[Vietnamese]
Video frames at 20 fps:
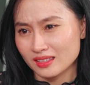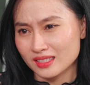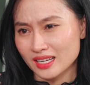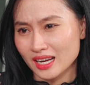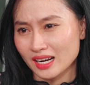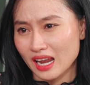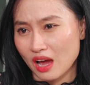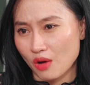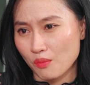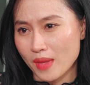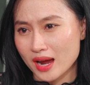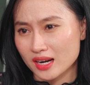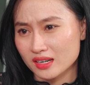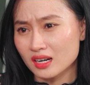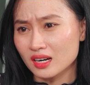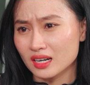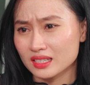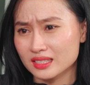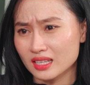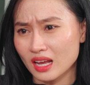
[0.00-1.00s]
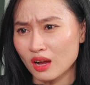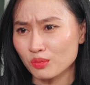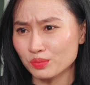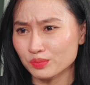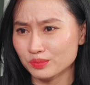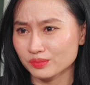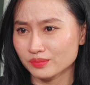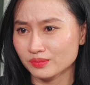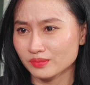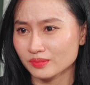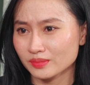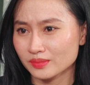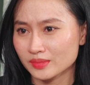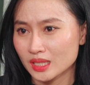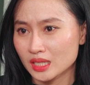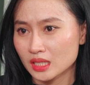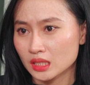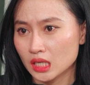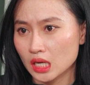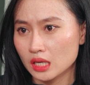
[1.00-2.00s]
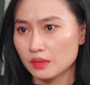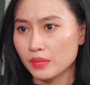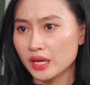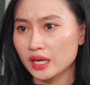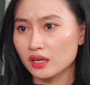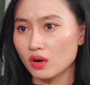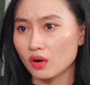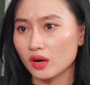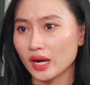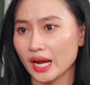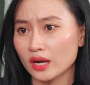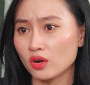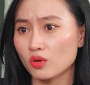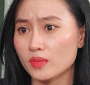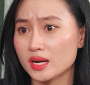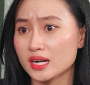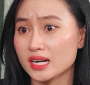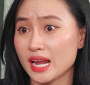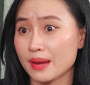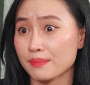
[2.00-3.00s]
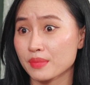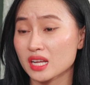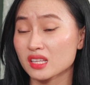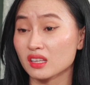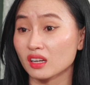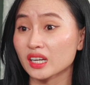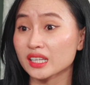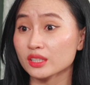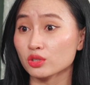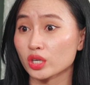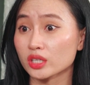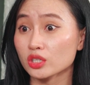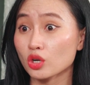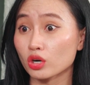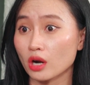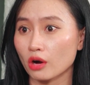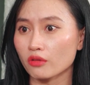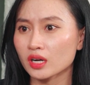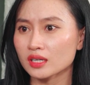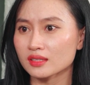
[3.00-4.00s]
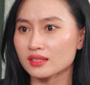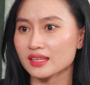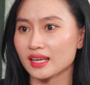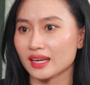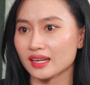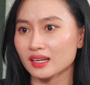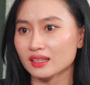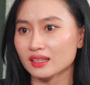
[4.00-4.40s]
Chắc là ông bà rất là sốc khi biết con gái của mình làm ra những cái chuyện vô đạo đức như vậy